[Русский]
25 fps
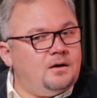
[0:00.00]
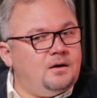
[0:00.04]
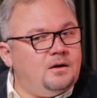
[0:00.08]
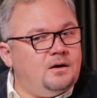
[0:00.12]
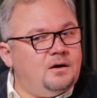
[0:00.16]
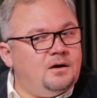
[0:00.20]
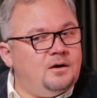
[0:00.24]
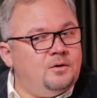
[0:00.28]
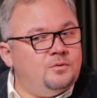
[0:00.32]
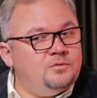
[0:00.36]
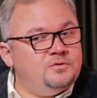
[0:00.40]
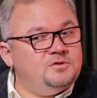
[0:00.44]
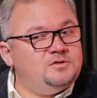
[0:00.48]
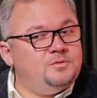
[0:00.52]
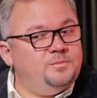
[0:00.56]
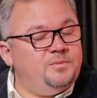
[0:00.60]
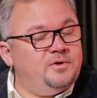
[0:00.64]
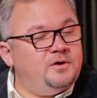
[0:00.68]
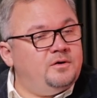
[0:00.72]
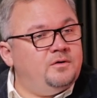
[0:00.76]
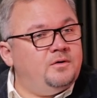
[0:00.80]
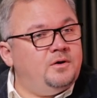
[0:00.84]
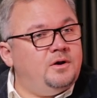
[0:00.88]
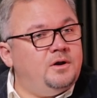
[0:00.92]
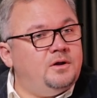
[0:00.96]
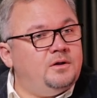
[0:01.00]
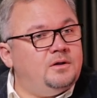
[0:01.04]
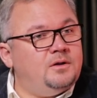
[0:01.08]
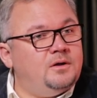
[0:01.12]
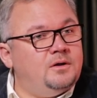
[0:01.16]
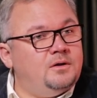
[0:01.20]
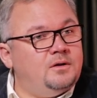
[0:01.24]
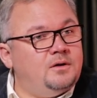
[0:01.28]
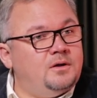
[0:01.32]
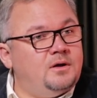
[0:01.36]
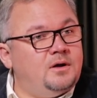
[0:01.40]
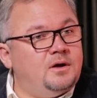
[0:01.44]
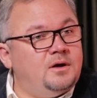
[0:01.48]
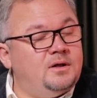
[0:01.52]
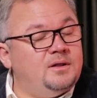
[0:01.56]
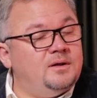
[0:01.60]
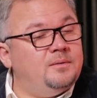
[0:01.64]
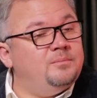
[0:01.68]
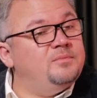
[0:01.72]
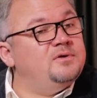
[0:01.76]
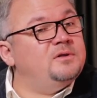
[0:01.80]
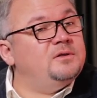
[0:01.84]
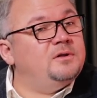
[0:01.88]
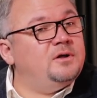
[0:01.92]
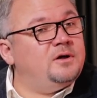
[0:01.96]
А он тебе говорит, она
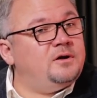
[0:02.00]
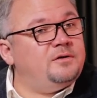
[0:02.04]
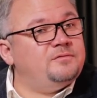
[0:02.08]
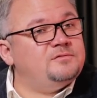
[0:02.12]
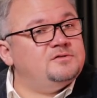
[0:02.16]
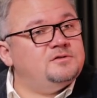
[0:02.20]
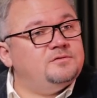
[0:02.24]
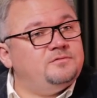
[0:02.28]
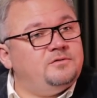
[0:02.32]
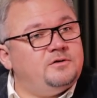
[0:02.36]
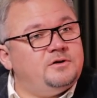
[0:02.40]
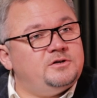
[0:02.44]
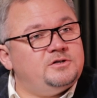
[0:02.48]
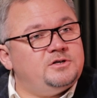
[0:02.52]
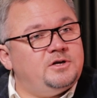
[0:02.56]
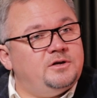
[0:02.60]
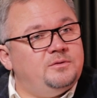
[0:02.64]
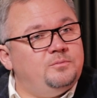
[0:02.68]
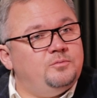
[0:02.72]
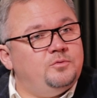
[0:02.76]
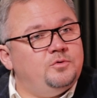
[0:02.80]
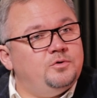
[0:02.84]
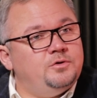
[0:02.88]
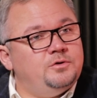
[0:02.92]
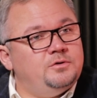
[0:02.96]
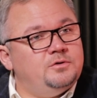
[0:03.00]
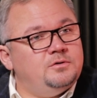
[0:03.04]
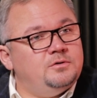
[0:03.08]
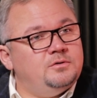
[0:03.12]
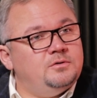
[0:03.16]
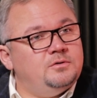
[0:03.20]
бандеровцев рожать будет.